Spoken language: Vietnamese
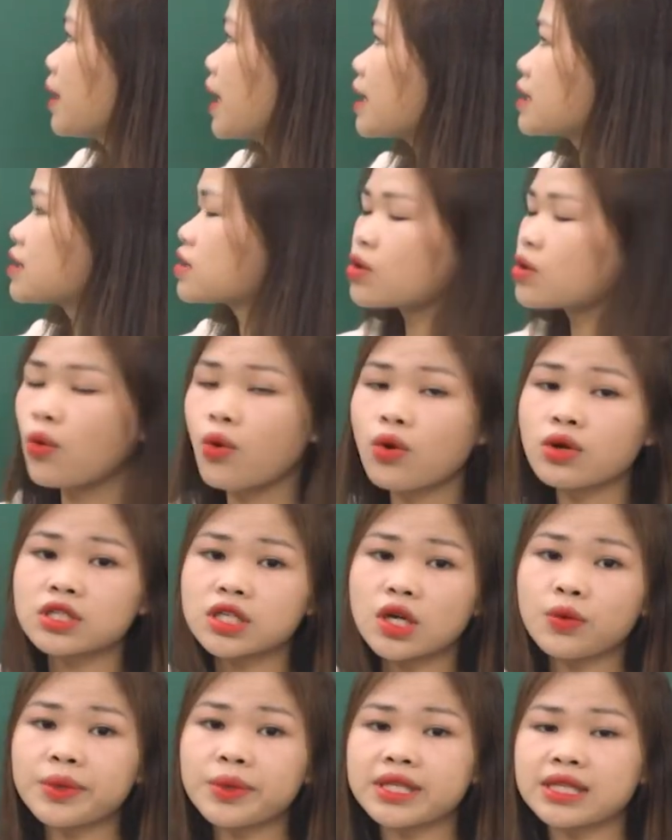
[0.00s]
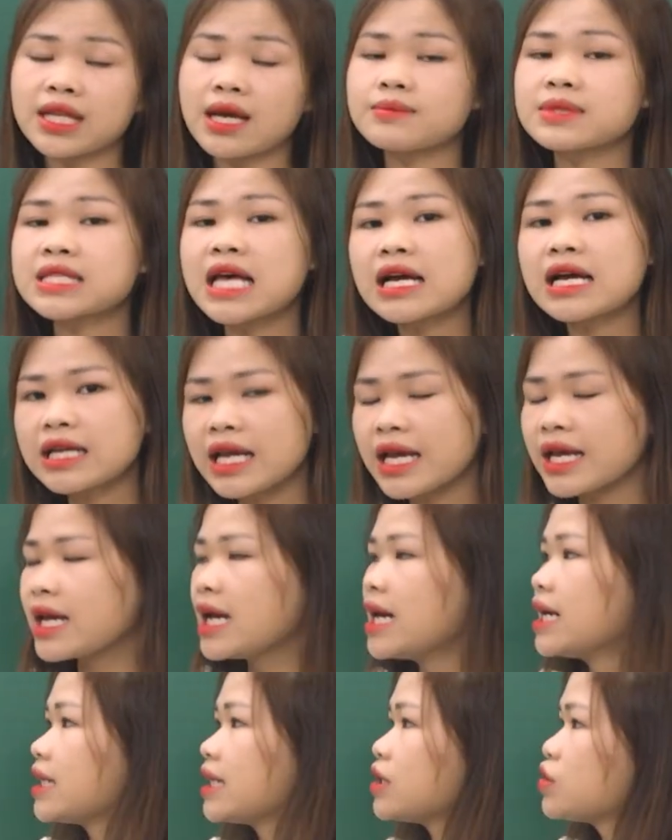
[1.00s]
này, số ở trong hình tam giác này
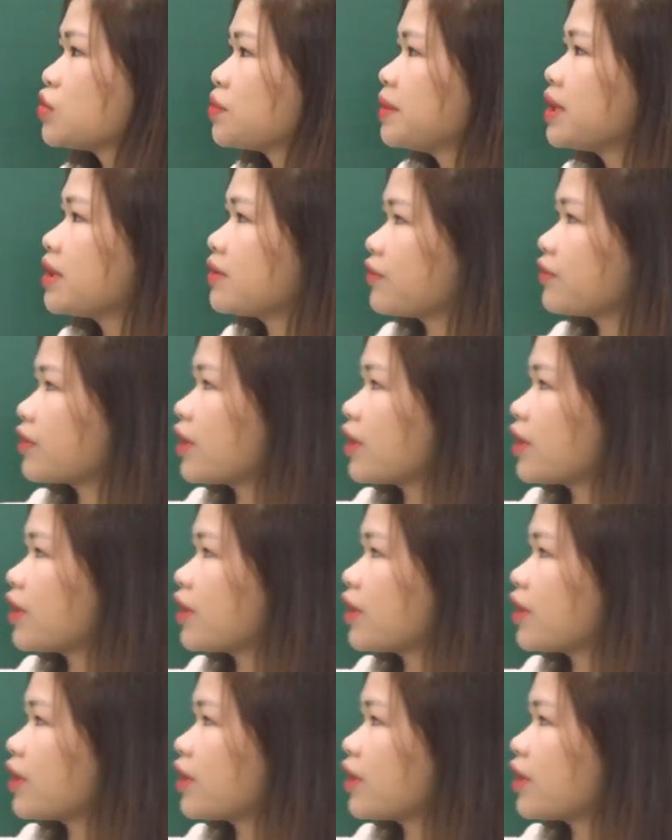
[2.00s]
thì chúng mình